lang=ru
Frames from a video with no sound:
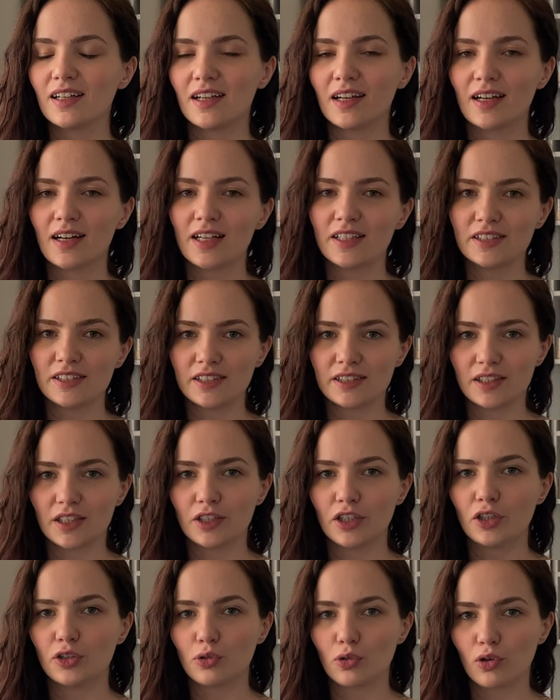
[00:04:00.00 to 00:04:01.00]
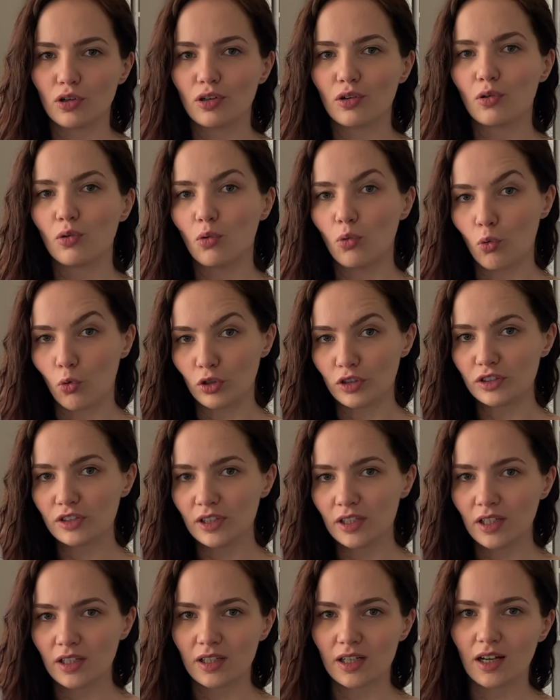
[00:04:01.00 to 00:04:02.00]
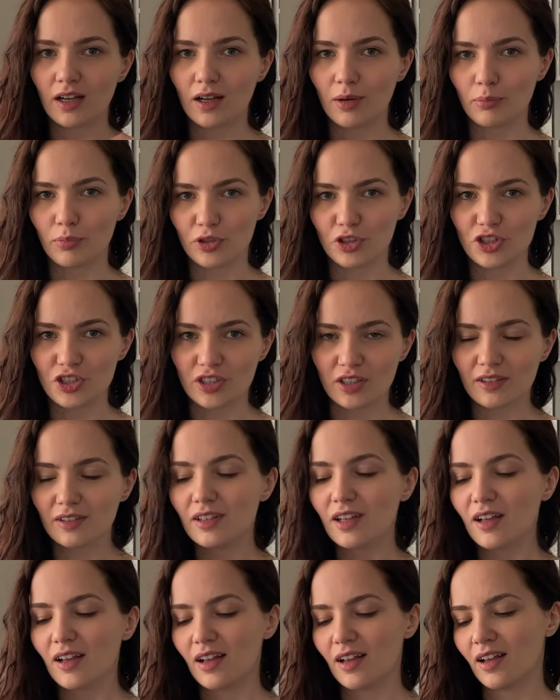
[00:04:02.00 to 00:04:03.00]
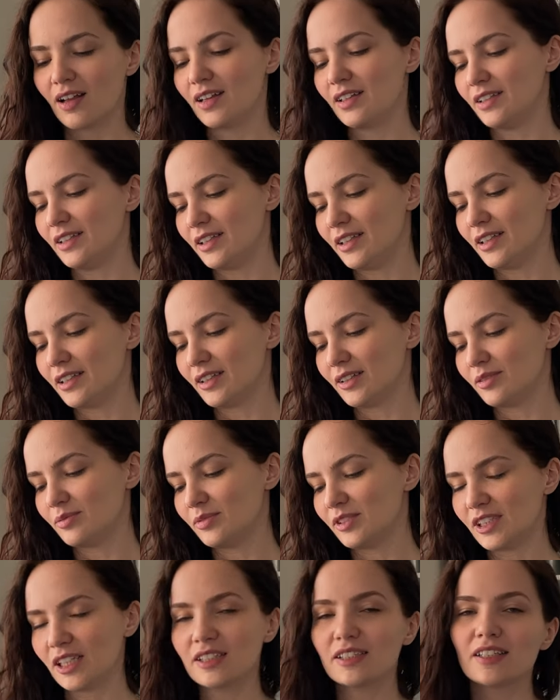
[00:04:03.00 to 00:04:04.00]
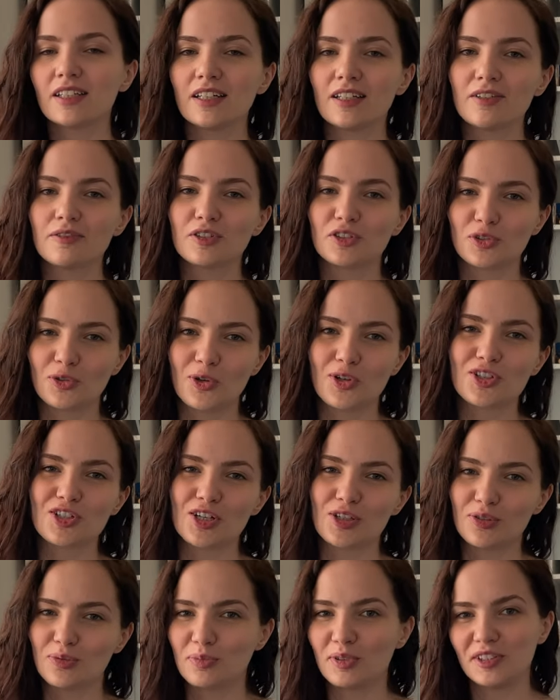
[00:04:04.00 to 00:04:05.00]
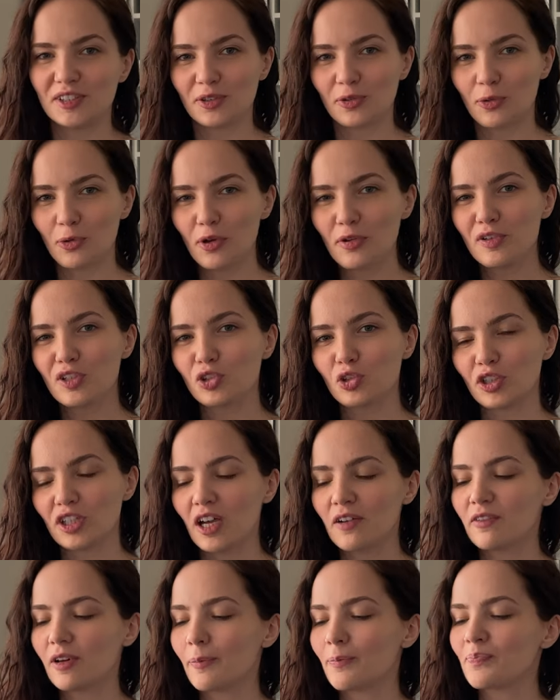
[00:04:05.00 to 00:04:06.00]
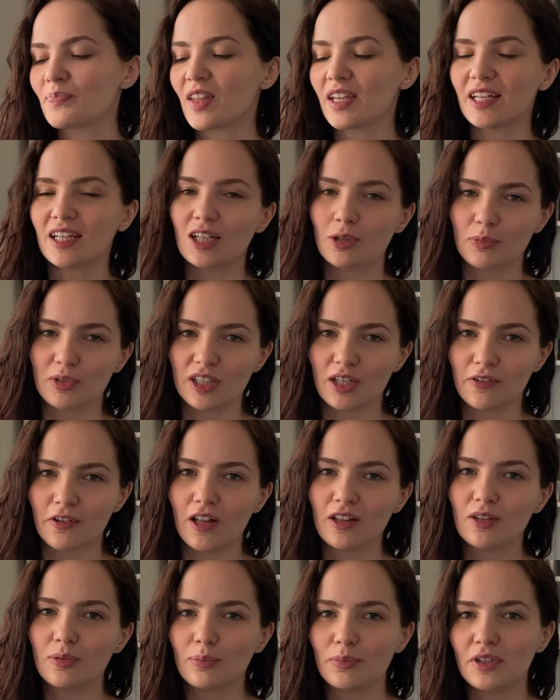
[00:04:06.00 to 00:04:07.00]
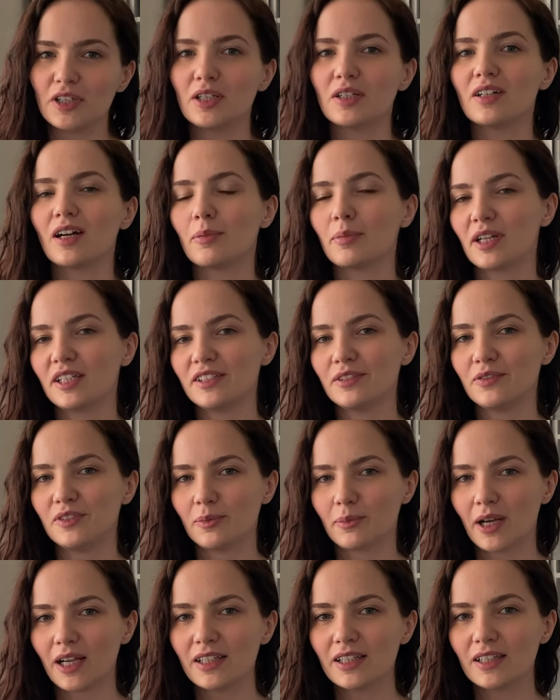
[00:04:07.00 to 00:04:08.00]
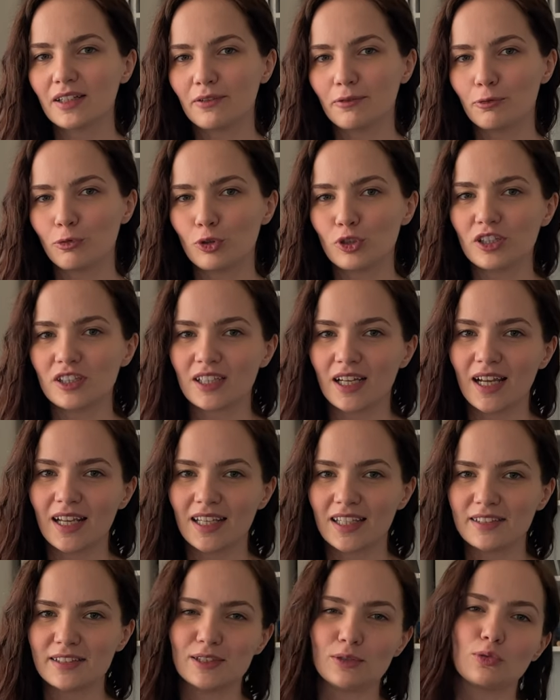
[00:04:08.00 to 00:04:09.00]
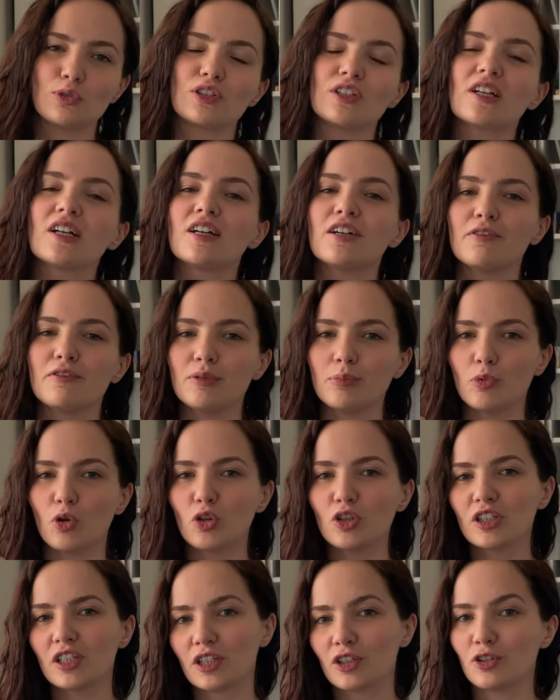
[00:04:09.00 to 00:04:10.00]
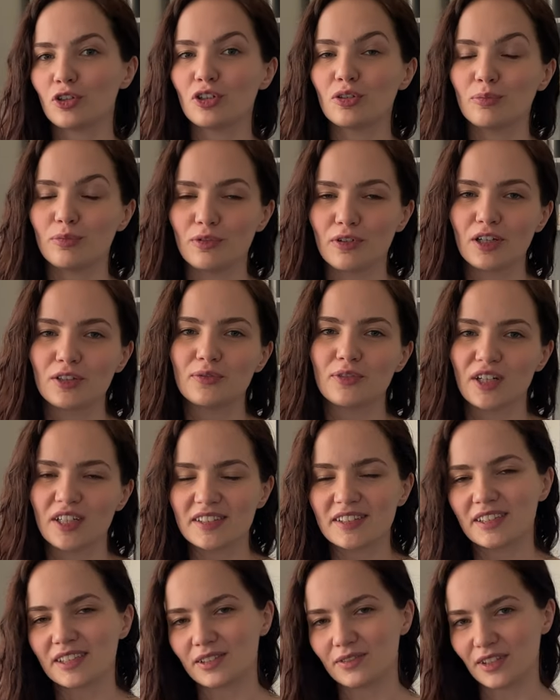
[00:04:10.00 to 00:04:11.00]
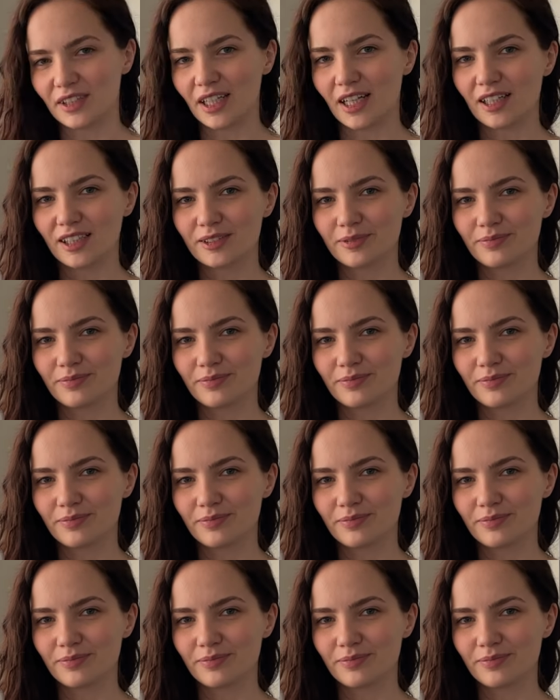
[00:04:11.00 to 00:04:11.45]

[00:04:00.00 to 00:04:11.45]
гарантия на нее год, как обычно. И если вы тоже любите кофе, то я вам рекомендовала бы обратить внимание вот на эти вот кофемолки, которые бывают в разных цветах.